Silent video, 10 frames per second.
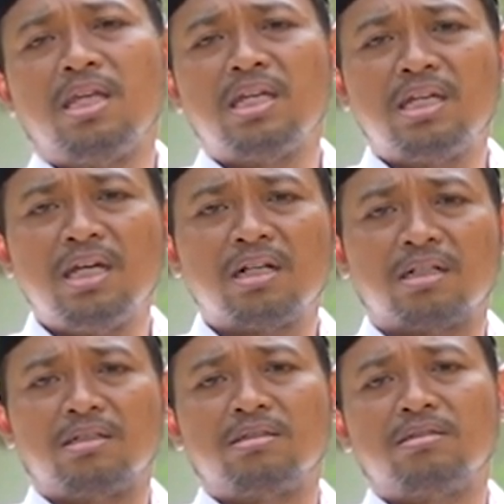
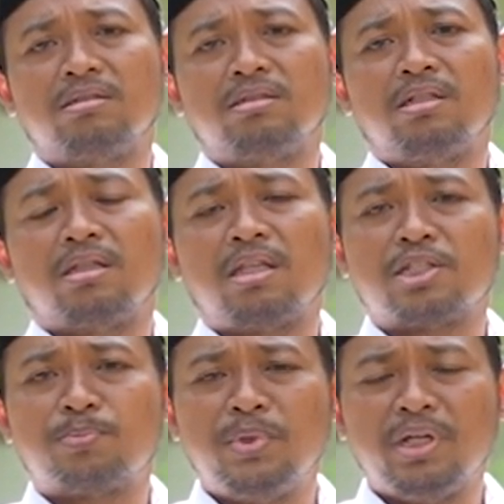zikir,
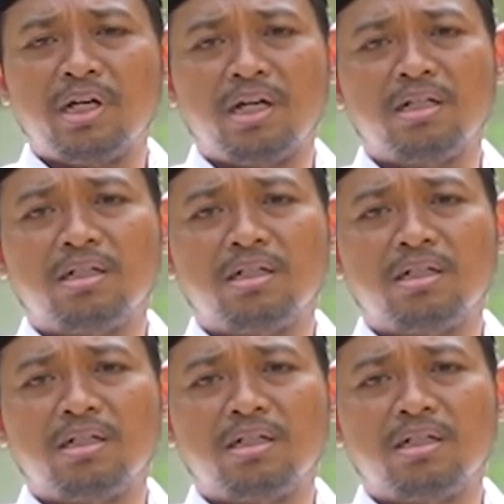tasbih,